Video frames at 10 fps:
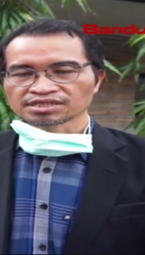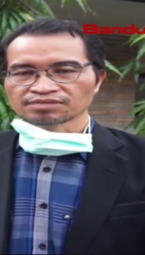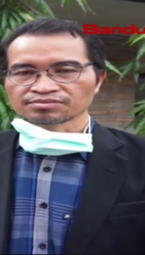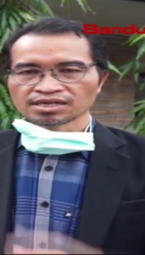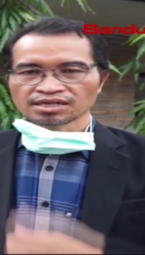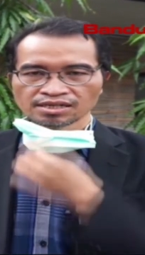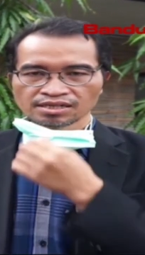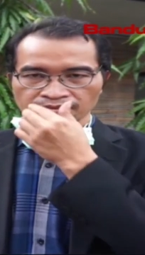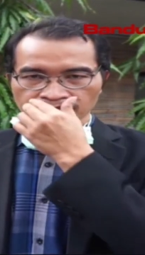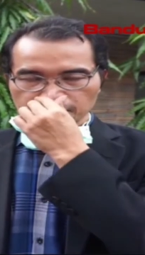Pertama,
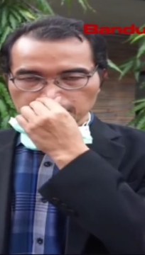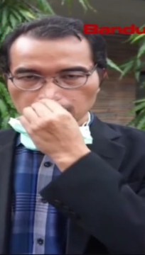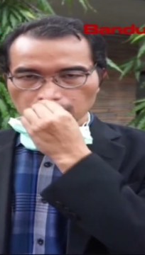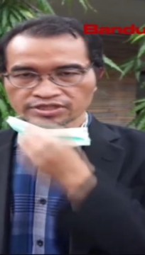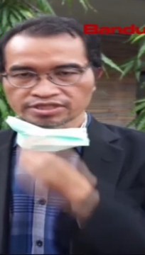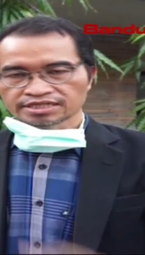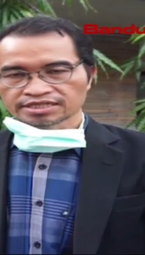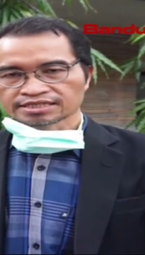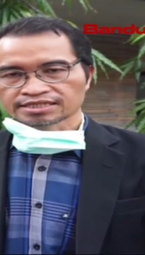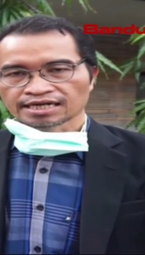
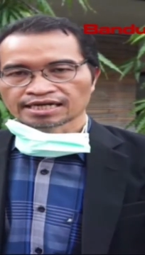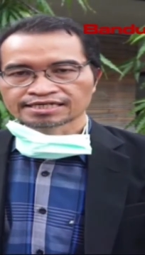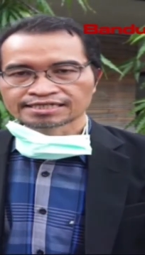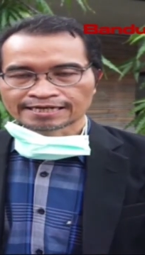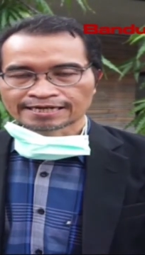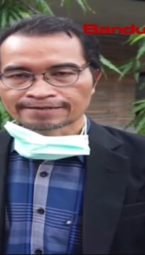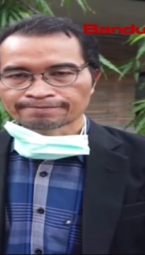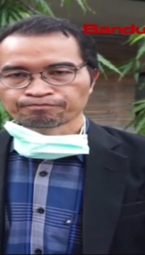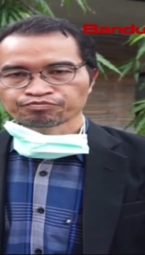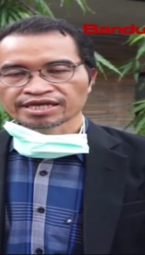logistik yang terkait
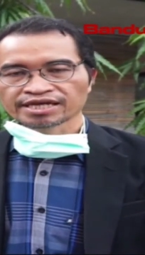dengan